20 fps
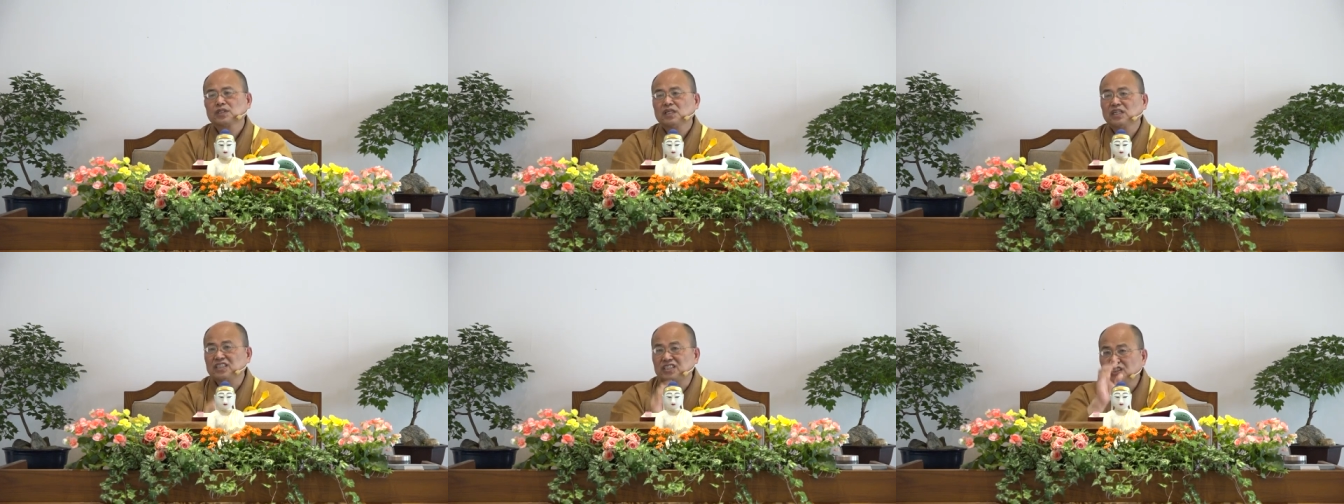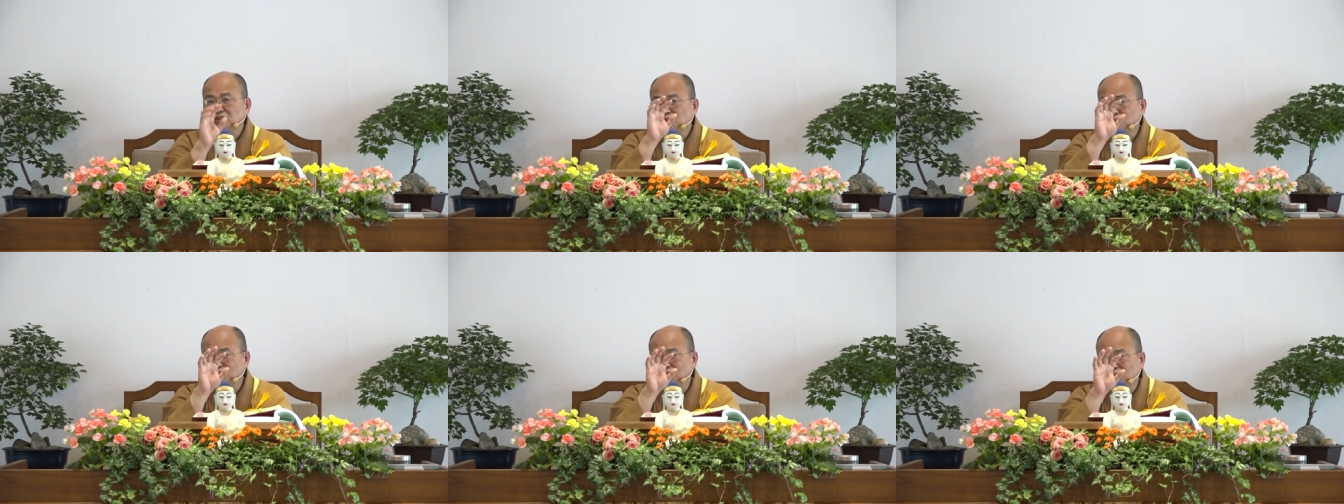已
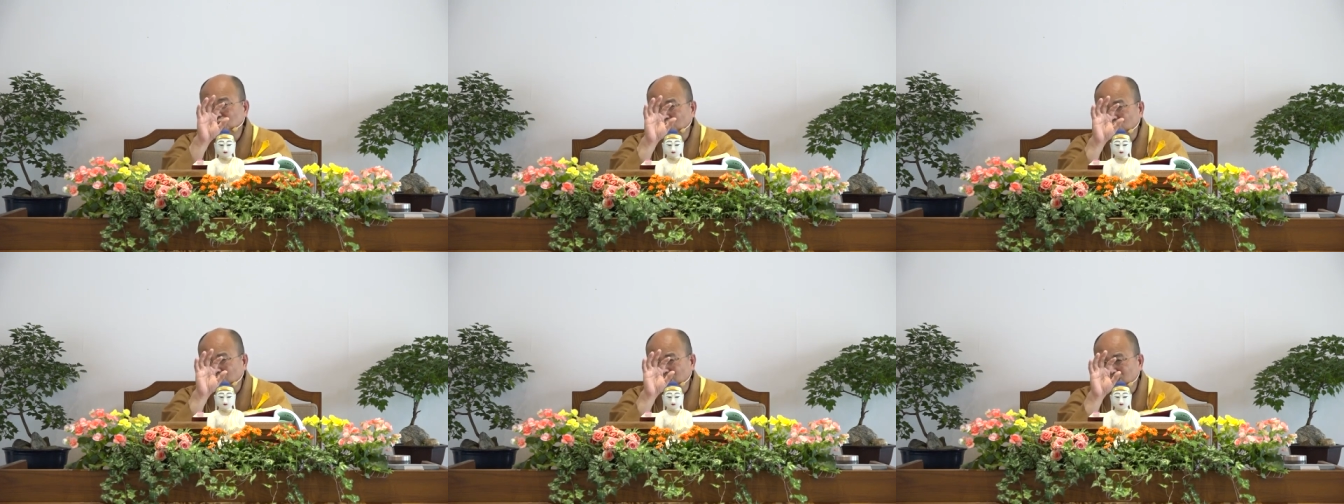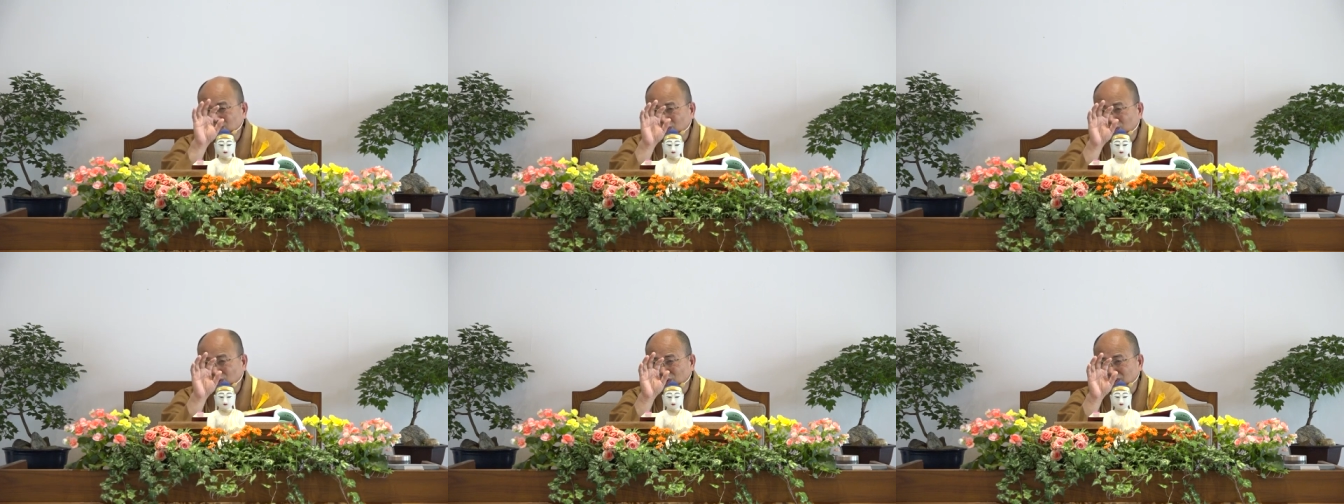经具足了
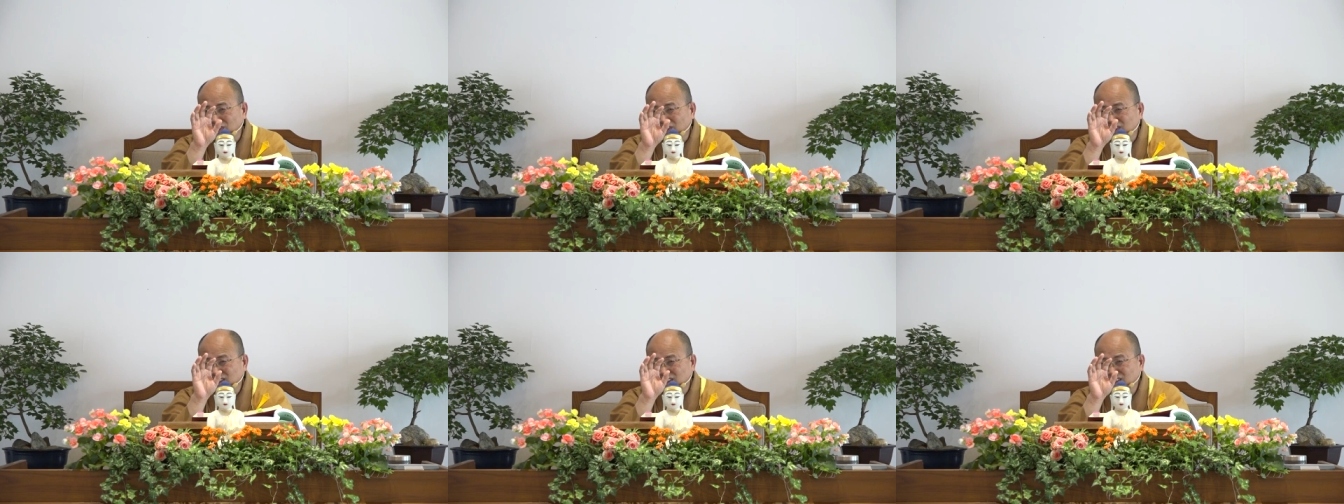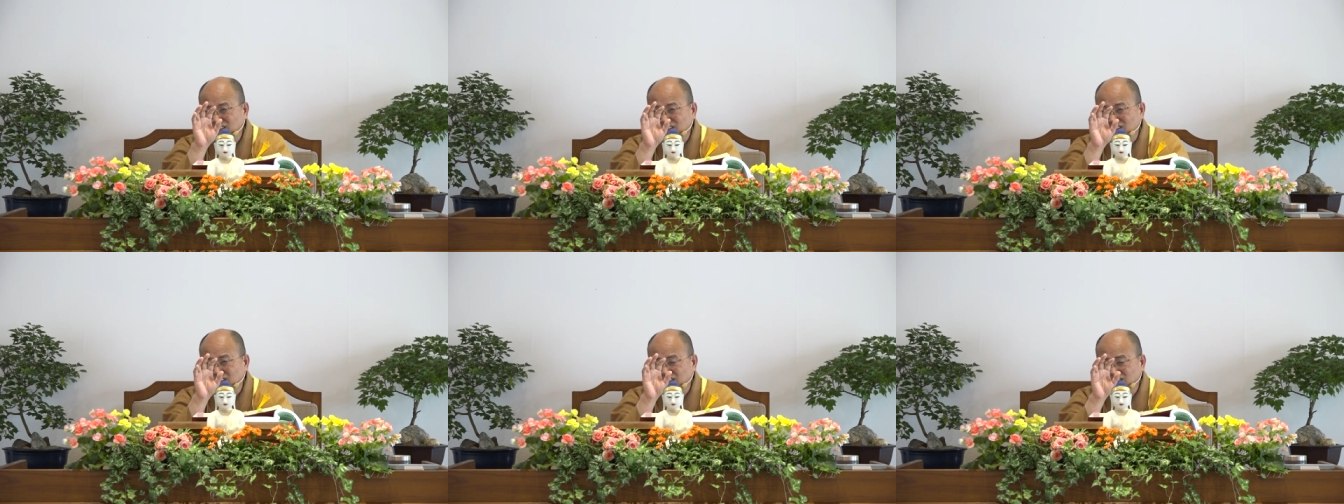所有的
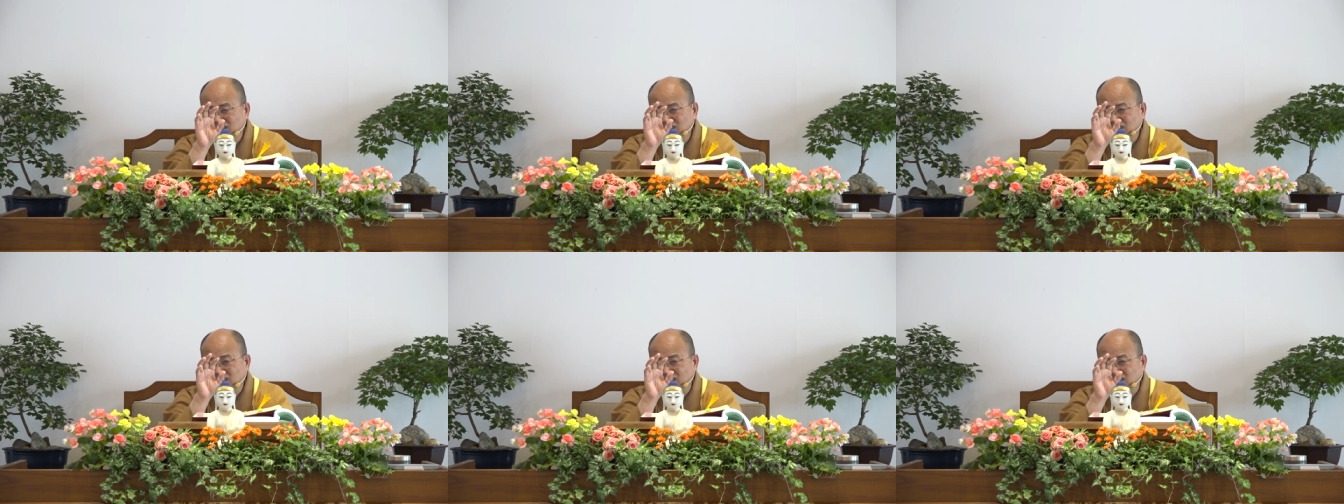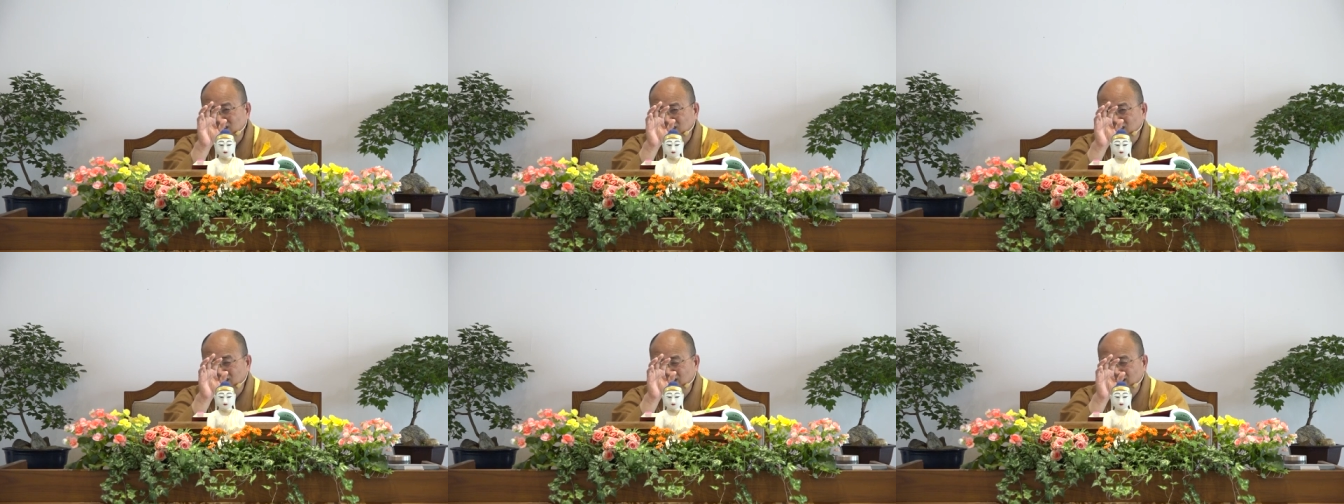信、
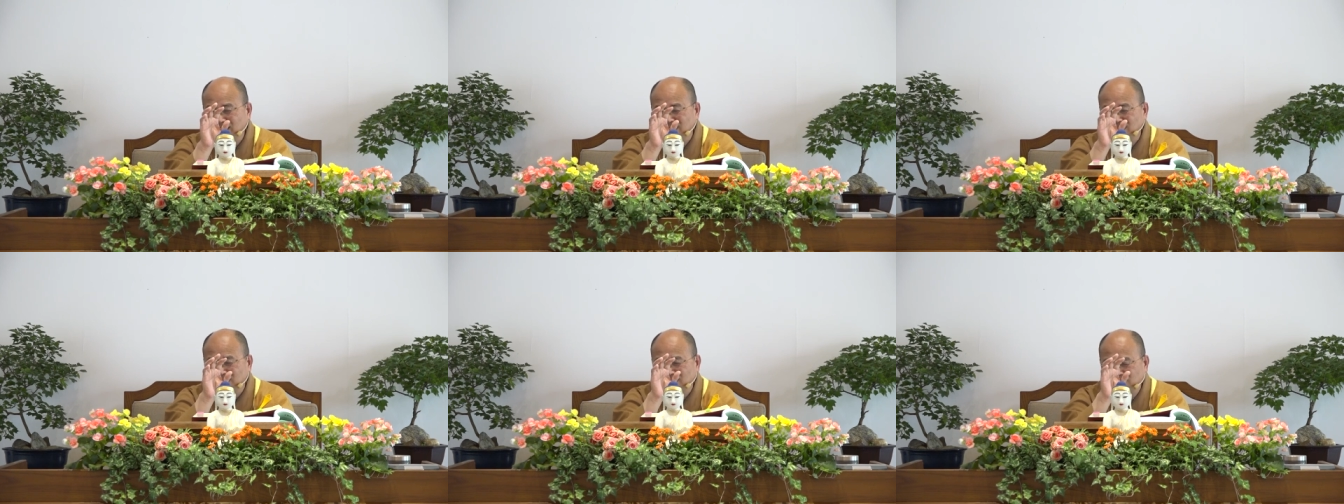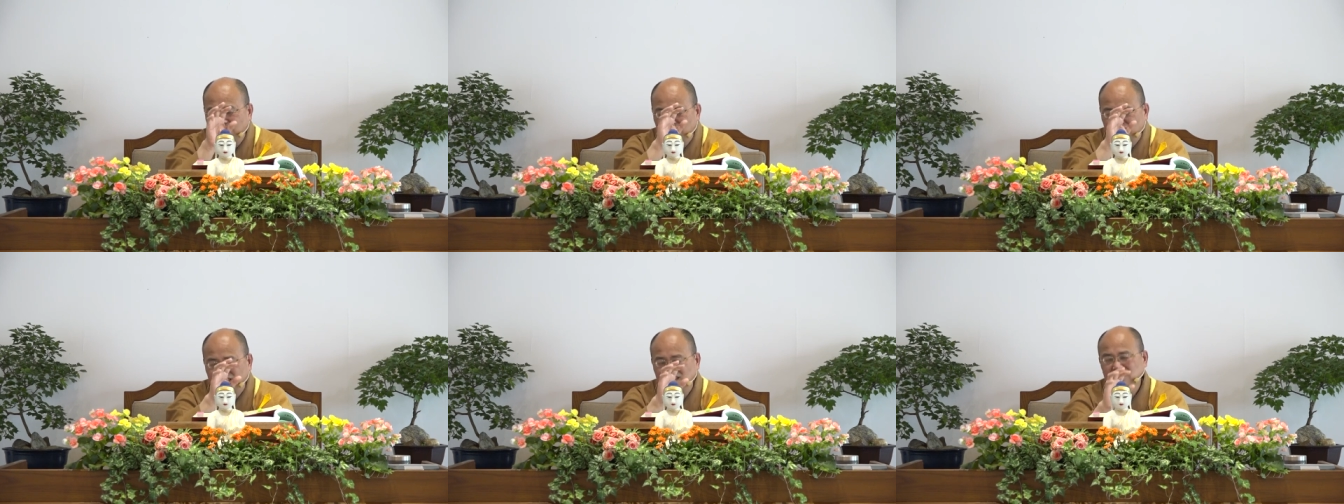静、念、
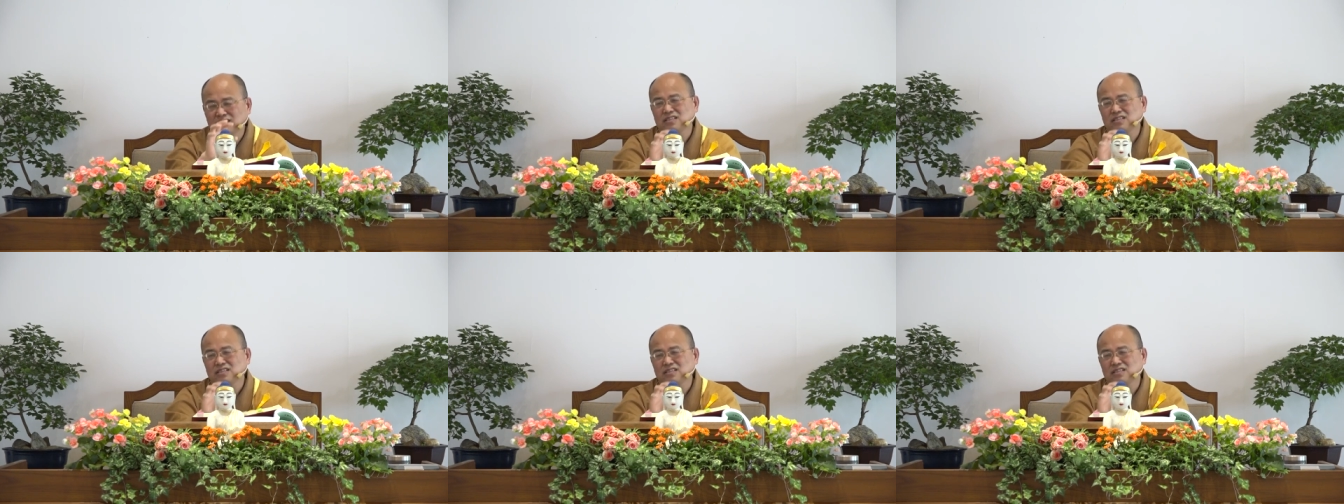定，